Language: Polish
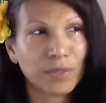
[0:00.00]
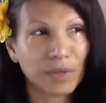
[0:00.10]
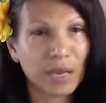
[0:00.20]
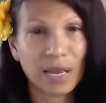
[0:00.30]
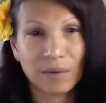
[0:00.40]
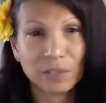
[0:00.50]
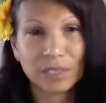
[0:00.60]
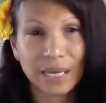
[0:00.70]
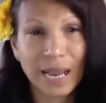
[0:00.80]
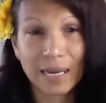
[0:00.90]
Ale jedno,
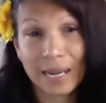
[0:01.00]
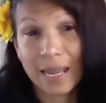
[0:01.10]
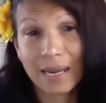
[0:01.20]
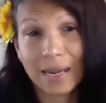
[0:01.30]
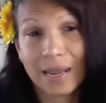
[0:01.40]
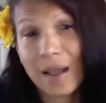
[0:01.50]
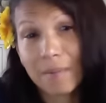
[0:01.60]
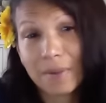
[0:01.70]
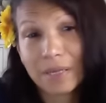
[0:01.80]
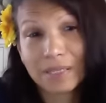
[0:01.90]
co muszę powiedzieć, to
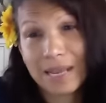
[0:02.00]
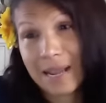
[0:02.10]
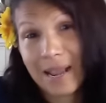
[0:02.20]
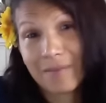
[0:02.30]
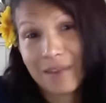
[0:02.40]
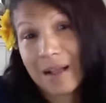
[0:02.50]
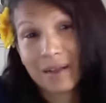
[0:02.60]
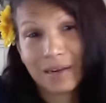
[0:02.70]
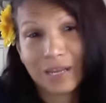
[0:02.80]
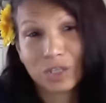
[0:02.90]
to, że nie czułam
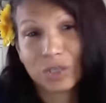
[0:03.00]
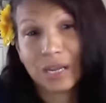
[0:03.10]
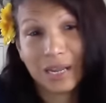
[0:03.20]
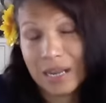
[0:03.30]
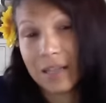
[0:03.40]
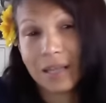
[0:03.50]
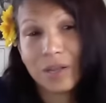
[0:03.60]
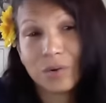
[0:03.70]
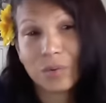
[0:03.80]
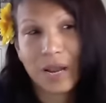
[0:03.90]
nienawiści do Boga,
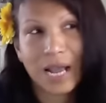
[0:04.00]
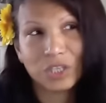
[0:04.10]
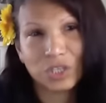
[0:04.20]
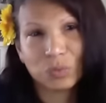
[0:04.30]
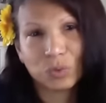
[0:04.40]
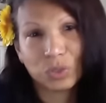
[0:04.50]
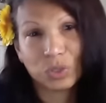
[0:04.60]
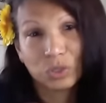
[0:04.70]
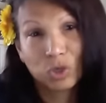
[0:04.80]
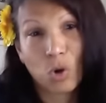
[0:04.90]
ponieważ tak czy
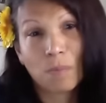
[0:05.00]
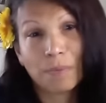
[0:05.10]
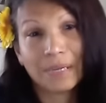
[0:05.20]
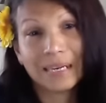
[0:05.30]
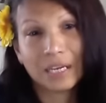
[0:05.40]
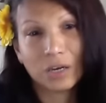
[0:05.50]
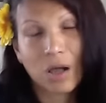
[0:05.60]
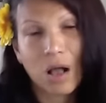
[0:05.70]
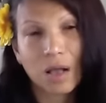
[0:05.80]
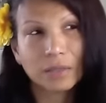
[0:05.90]
inaczej nie miałam z Nim
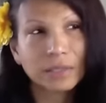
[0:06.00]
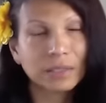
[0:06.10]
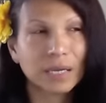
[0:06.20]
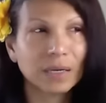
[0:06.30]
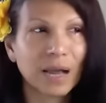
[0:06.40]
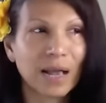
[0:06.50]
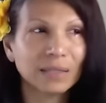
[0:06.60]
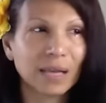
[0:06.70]
żadnego związku.